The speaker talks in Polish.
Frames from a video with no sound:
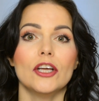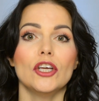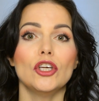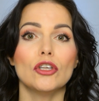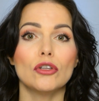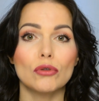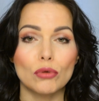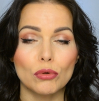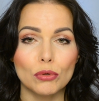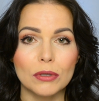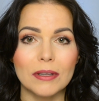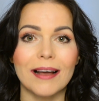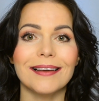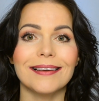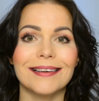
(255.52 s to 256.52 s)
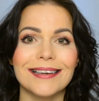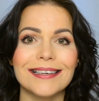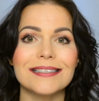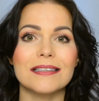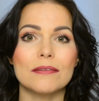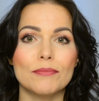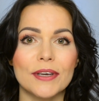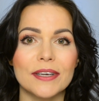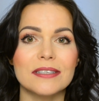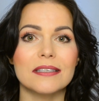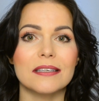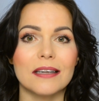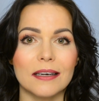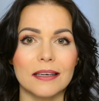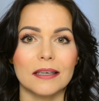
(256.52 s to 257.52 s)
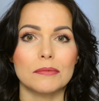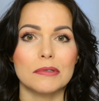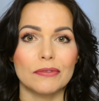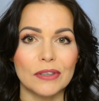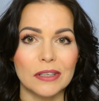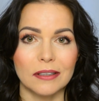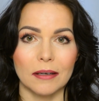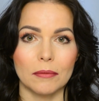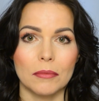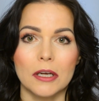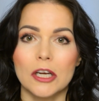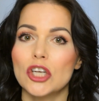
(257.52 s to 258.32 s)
I tutaj jest miejsce na krem z filtrem,